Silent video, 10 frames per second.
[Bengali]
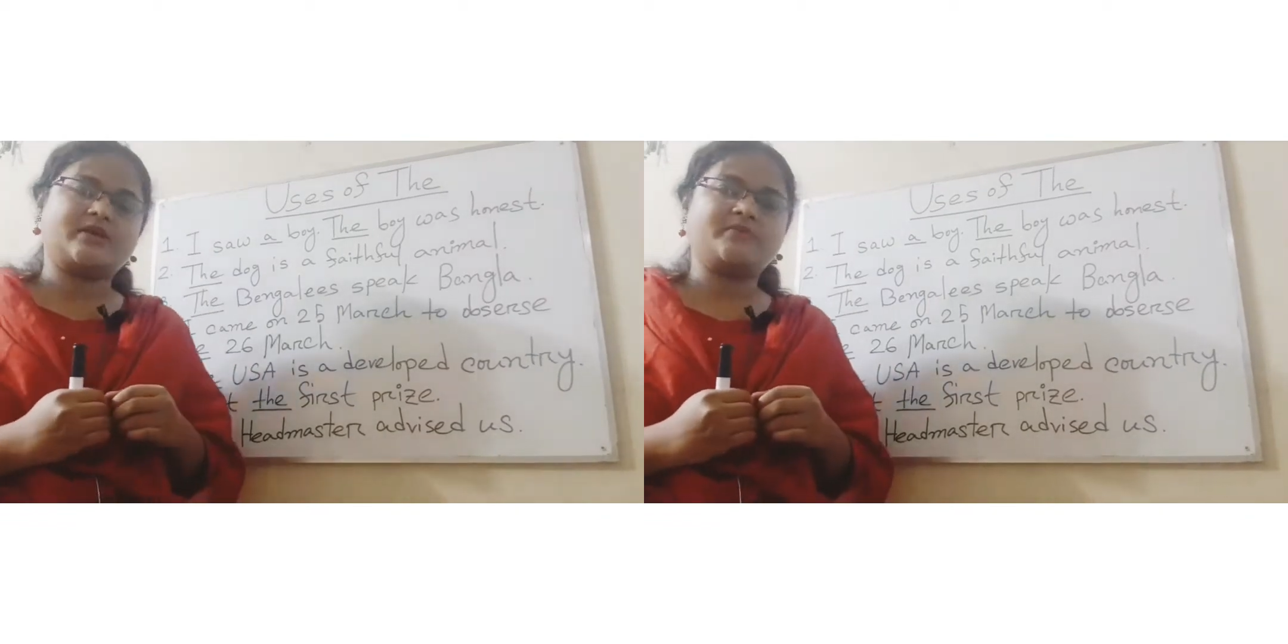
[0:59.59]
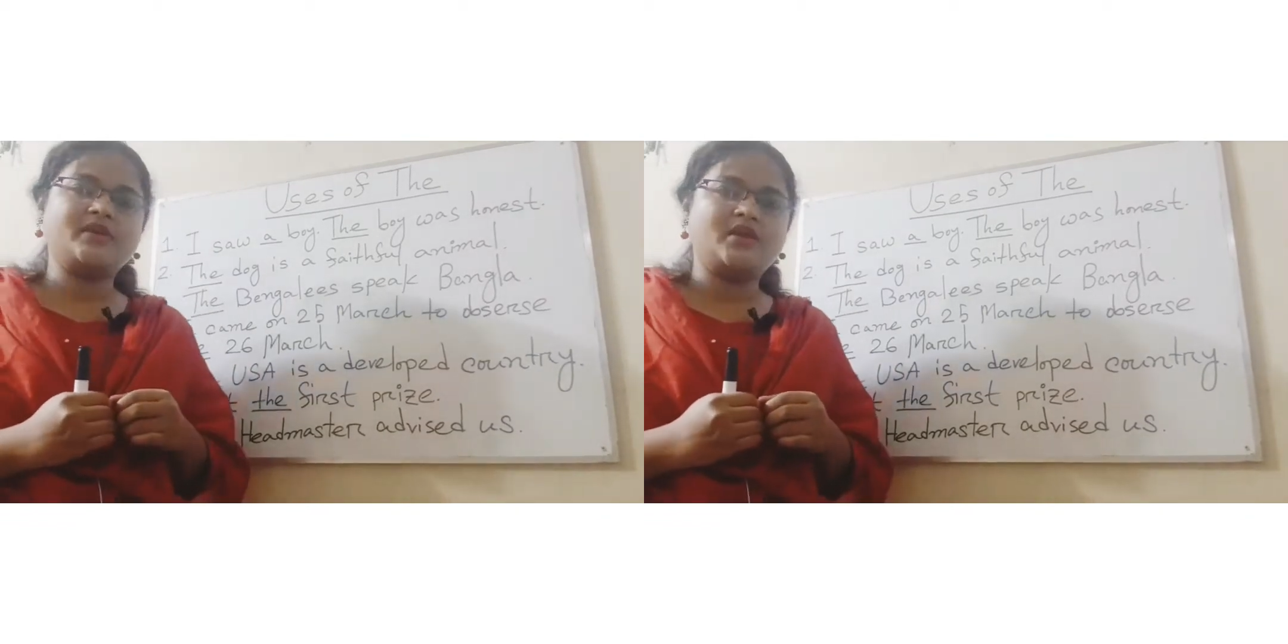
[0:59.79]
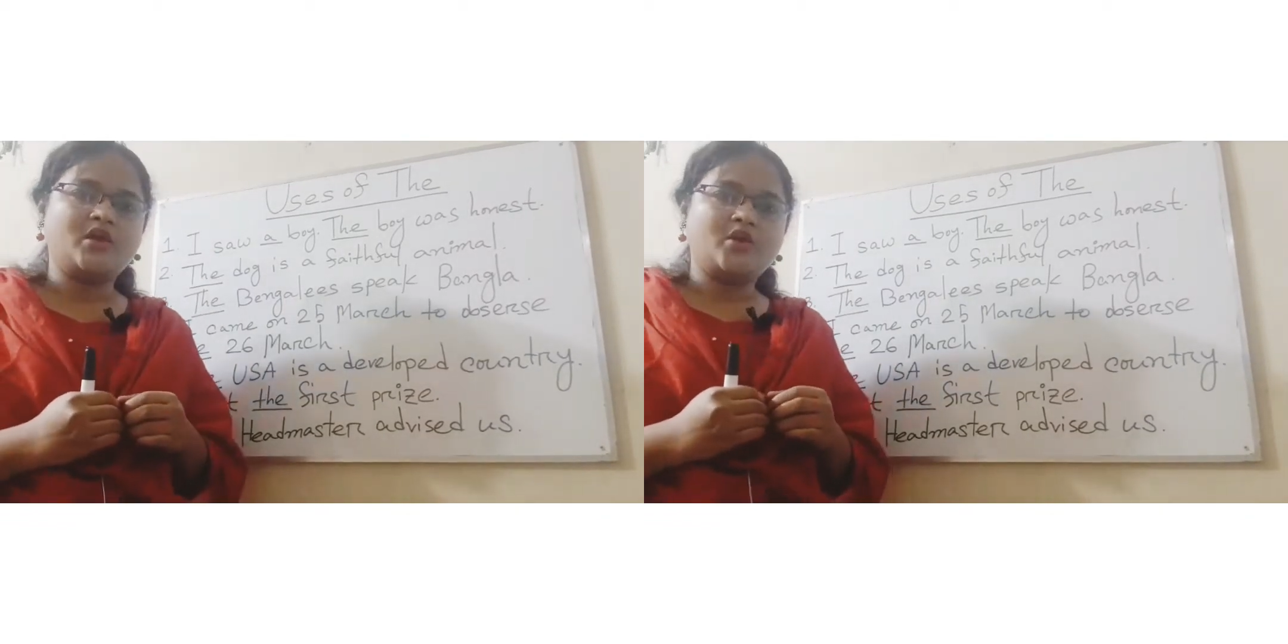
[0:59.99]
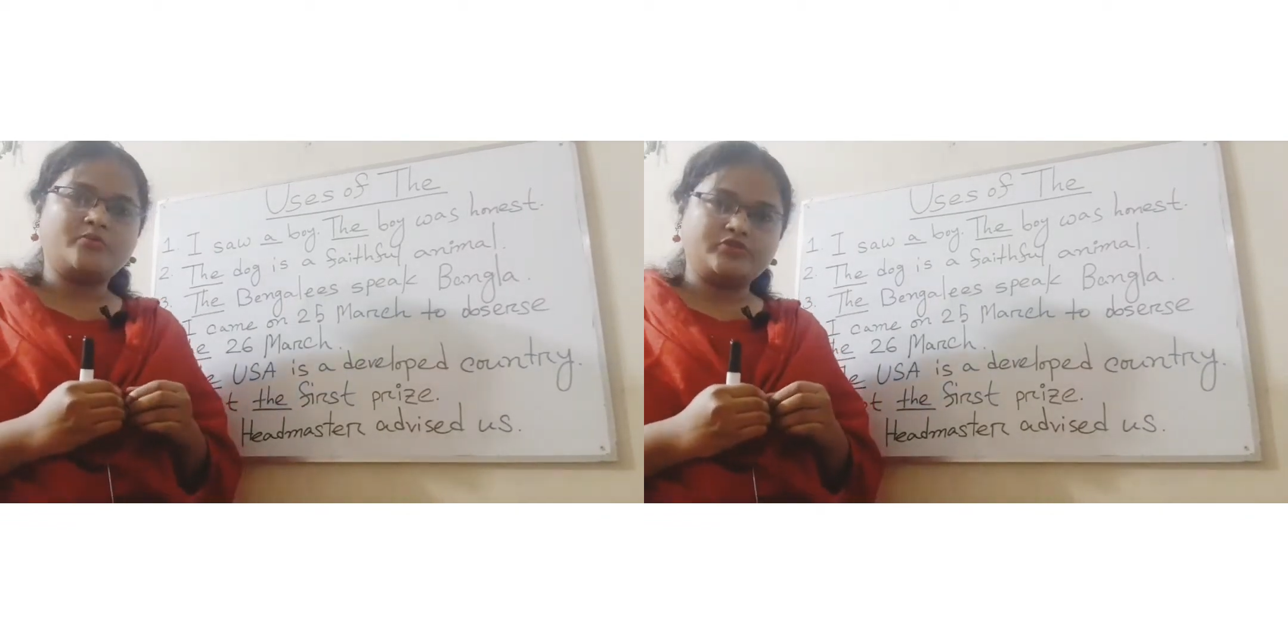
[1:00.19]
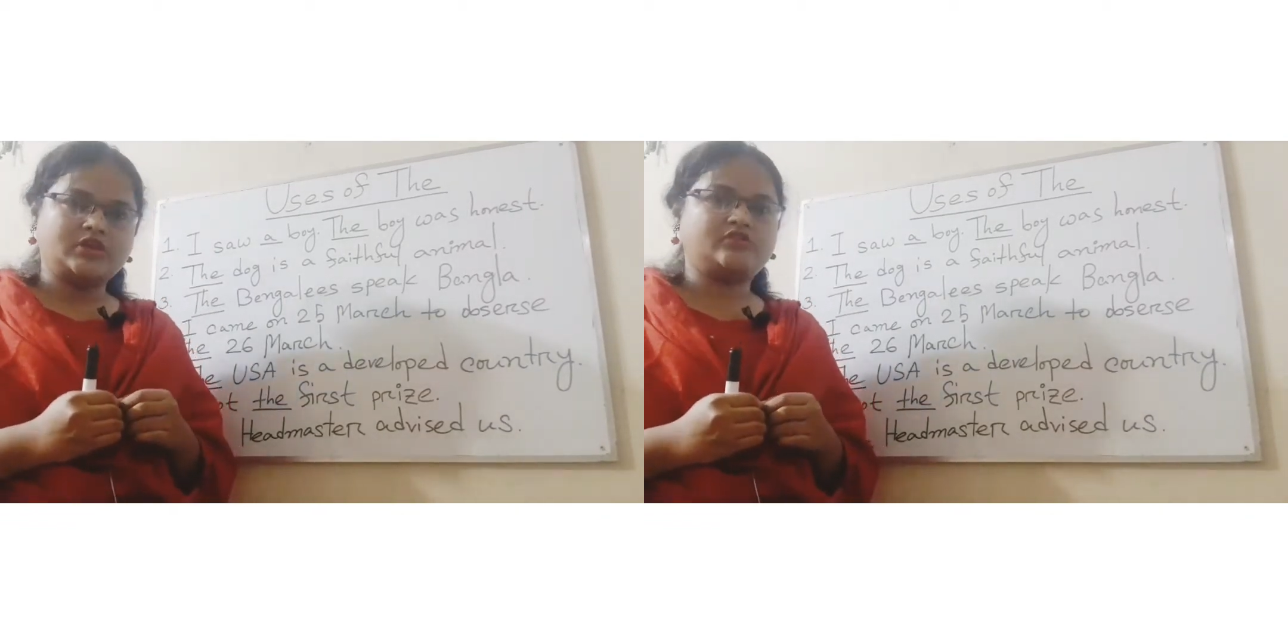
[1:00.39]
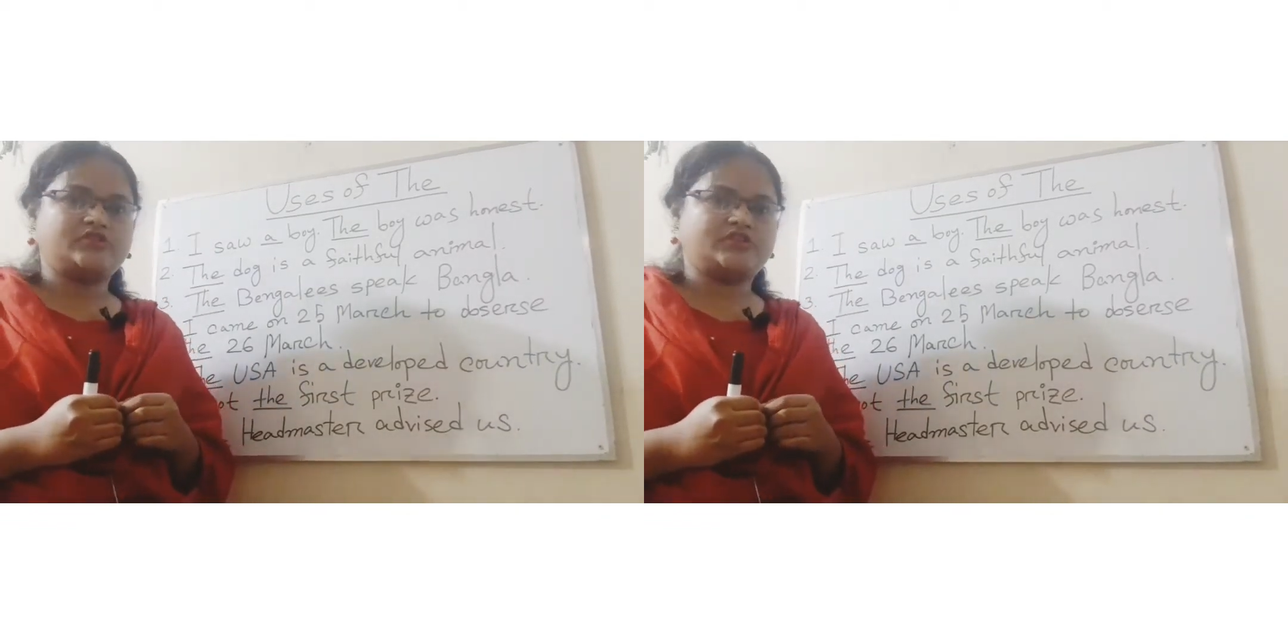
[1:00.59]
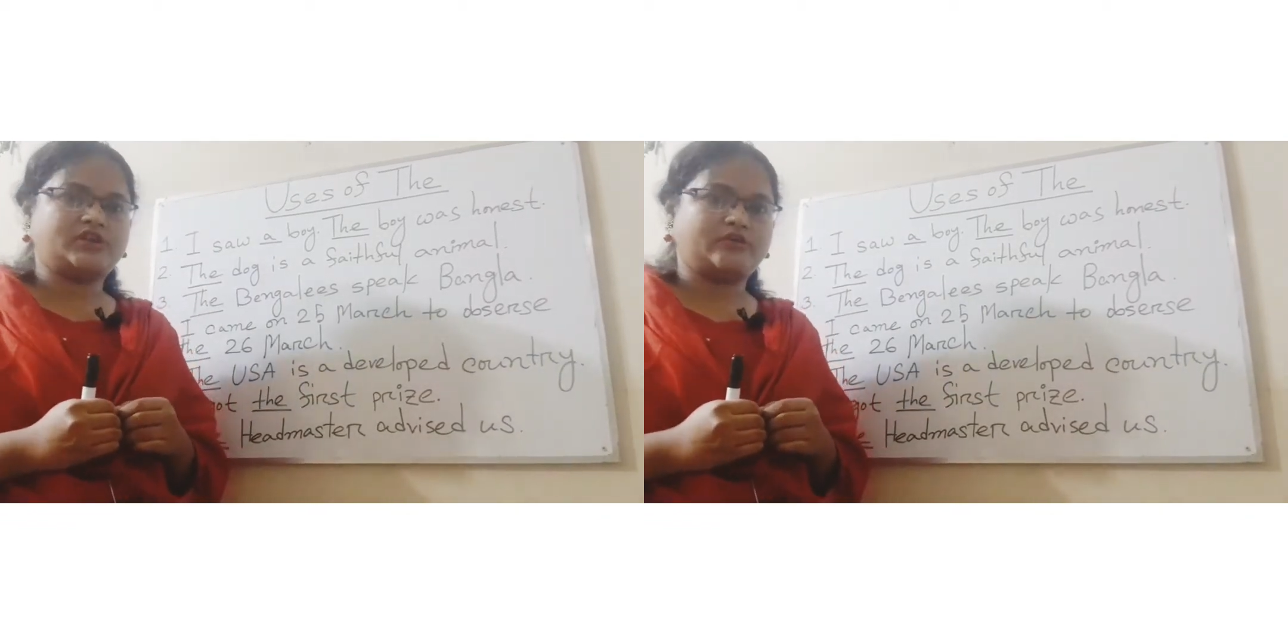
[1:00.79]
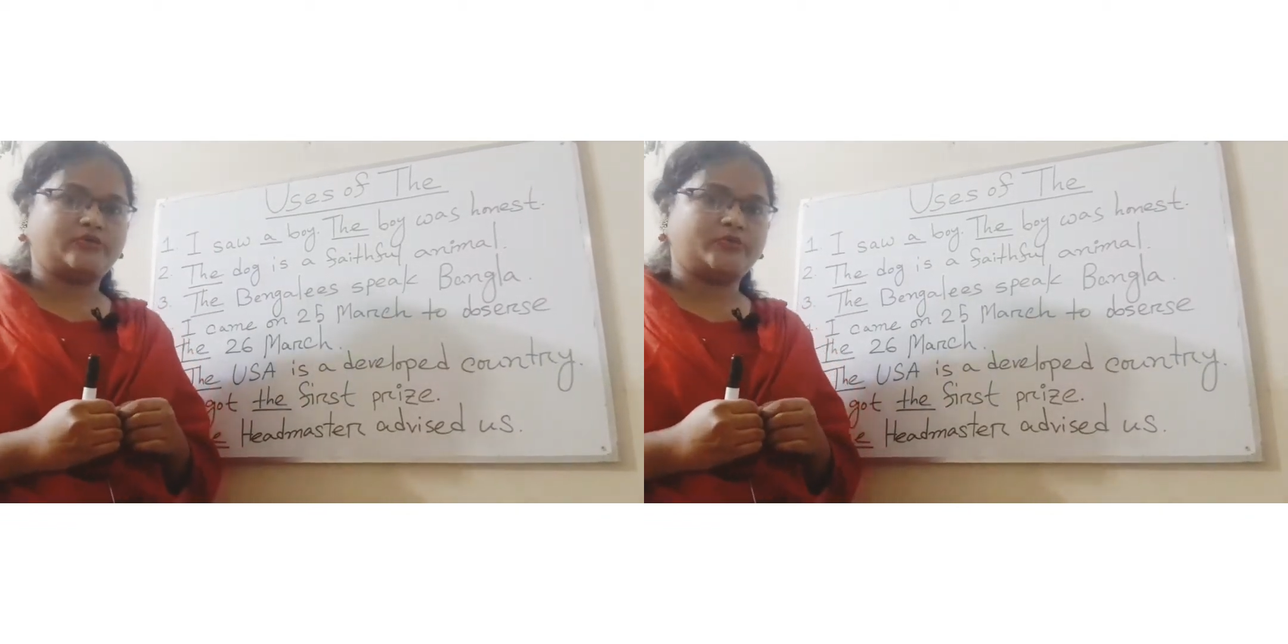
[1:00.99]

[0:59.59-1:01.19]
আমি বোঝানোর চেষ্টা করব